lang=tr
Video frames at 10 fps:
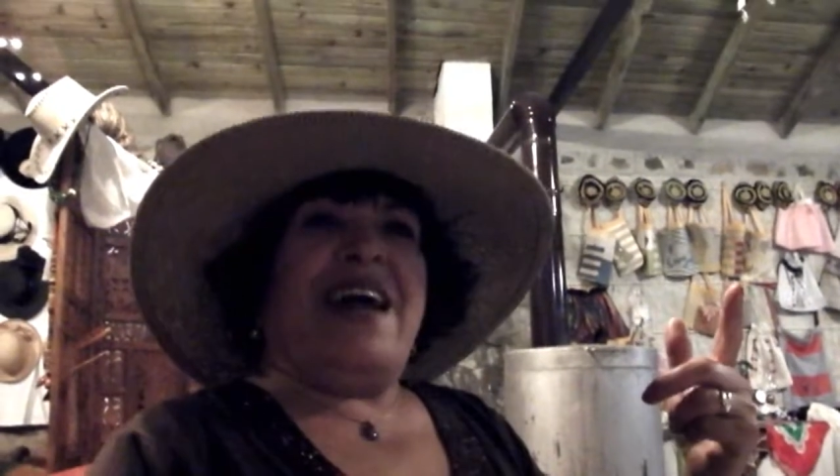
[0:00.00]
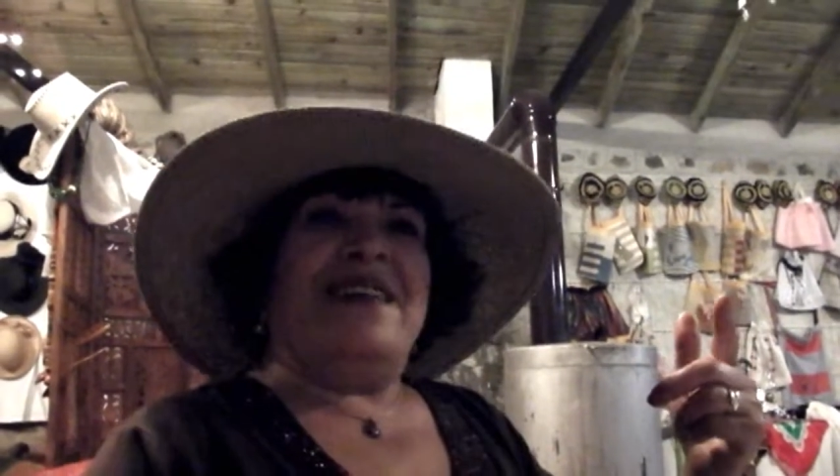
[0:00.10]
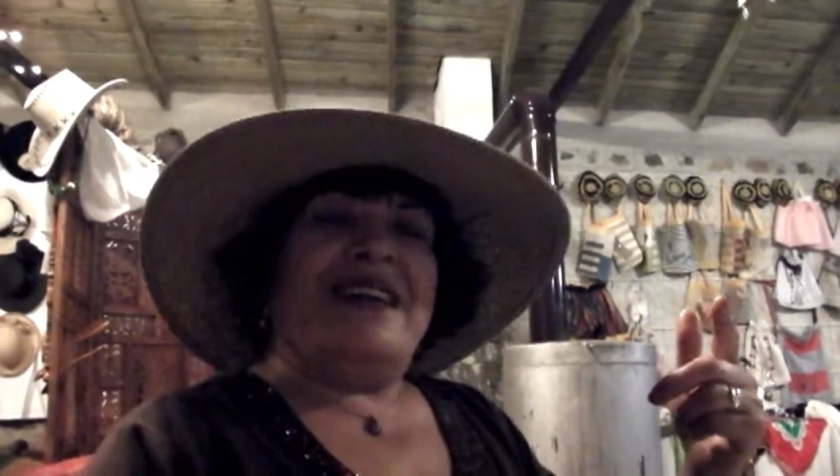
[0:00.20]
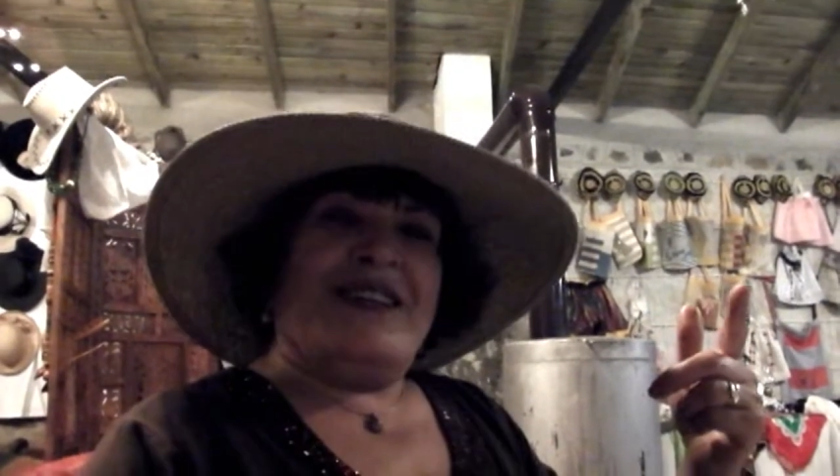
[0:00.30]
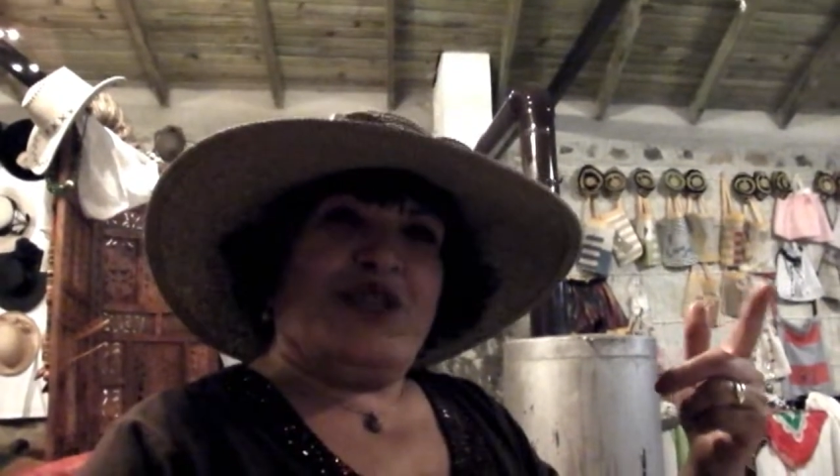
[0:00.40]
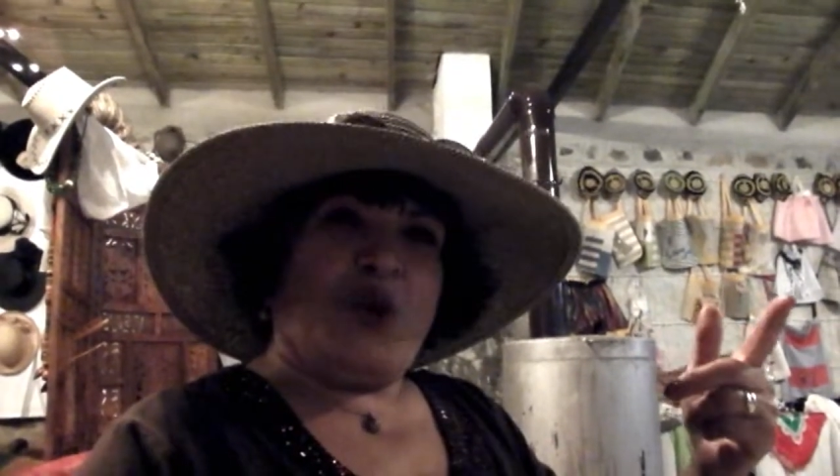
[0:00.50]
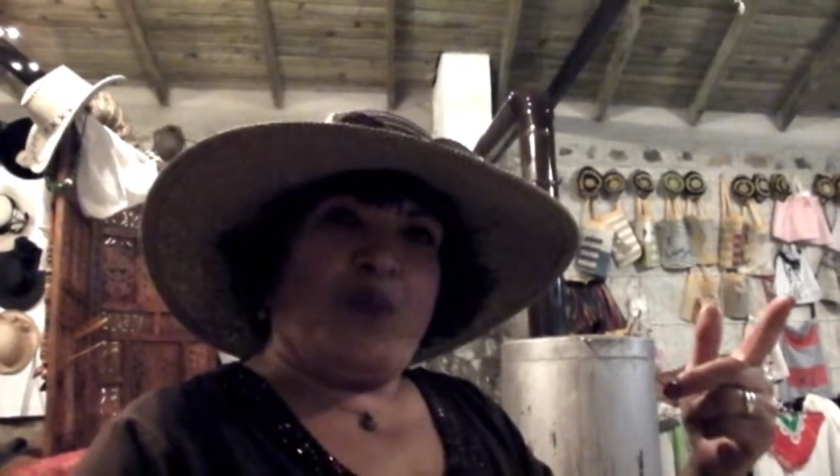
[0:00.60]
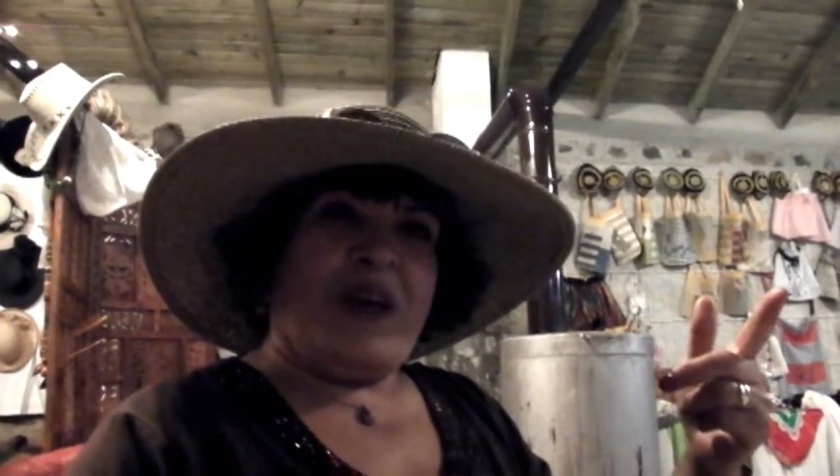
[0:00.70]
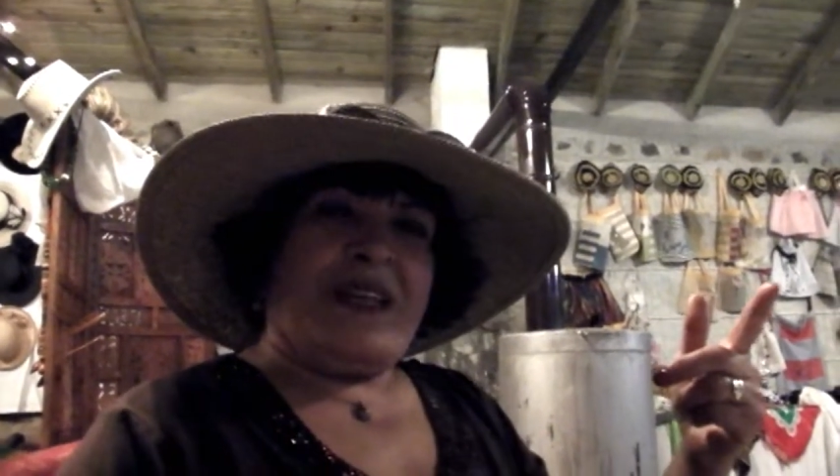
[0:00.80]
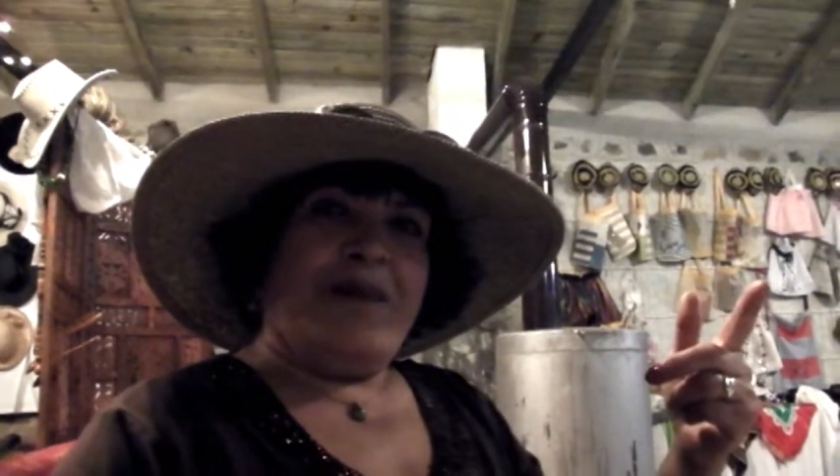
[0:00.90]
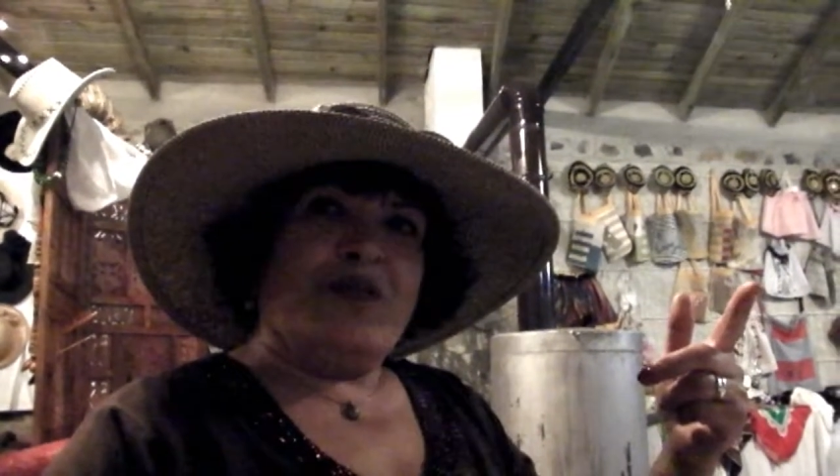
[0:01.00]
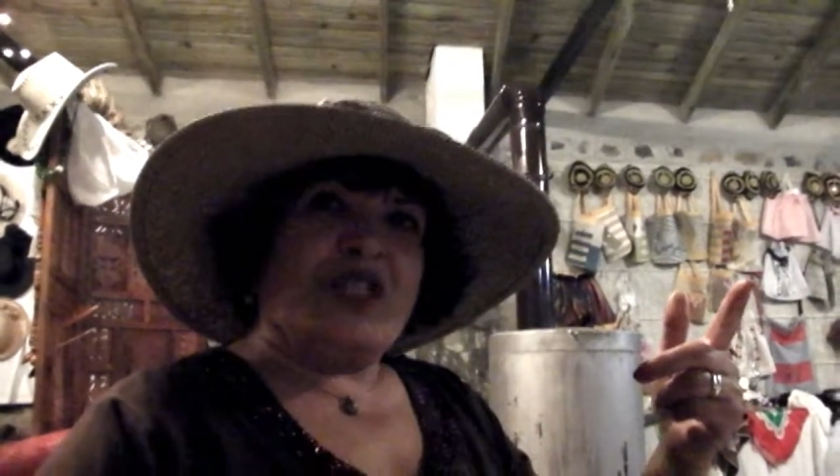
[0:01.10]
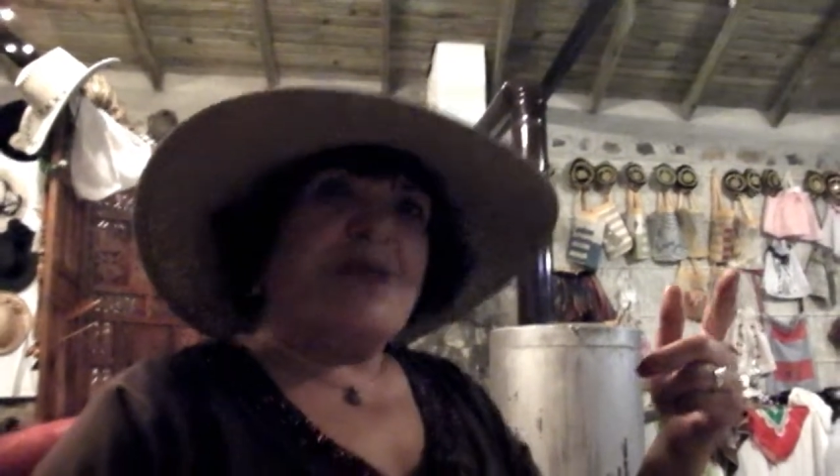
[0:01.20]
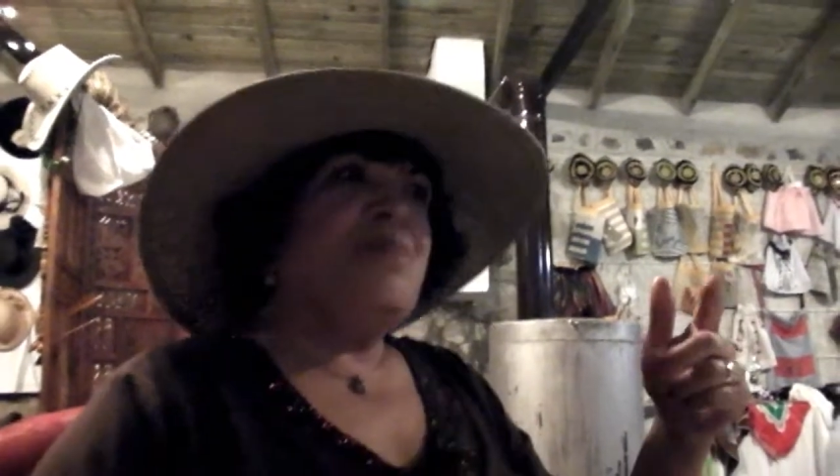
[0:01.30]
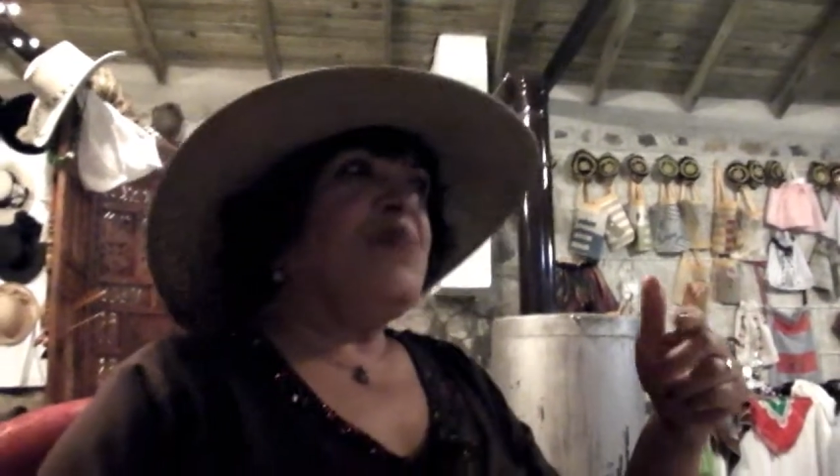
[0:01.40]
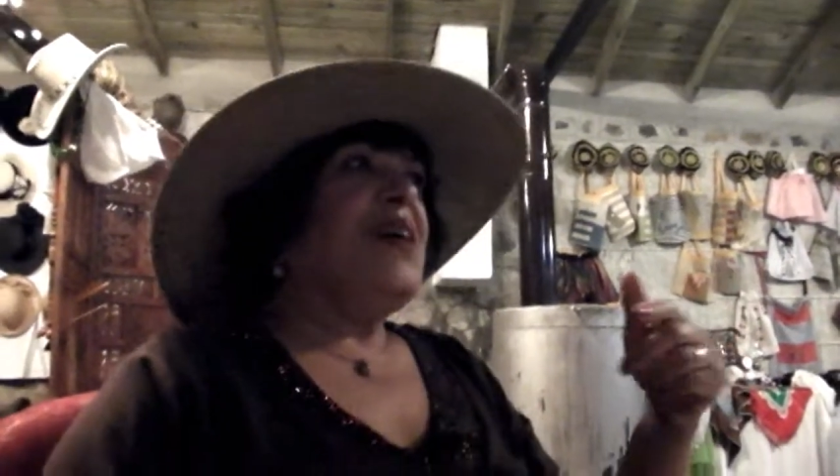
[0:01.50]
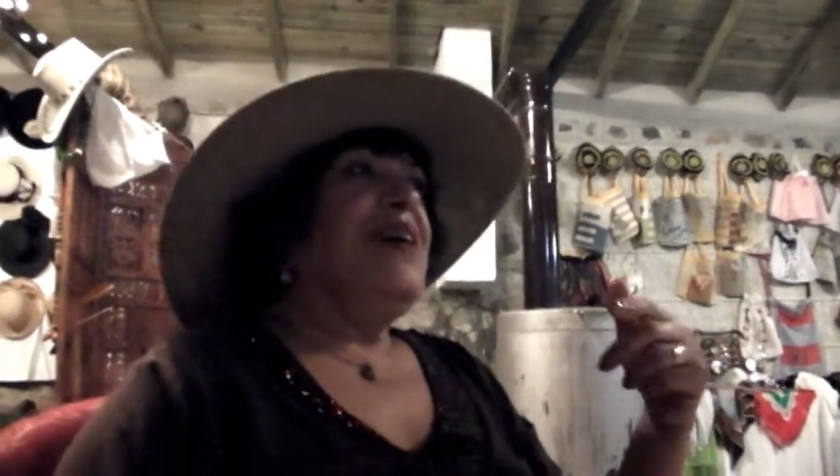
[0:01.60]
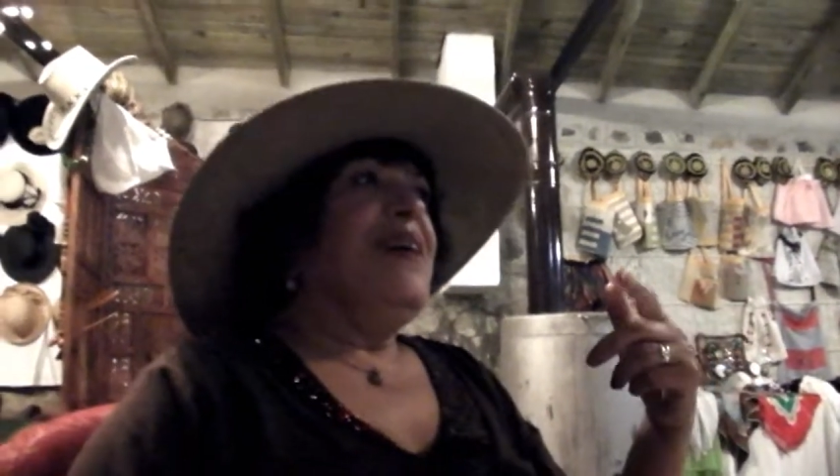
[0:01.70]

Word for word: kendilerini çok beklemiştim.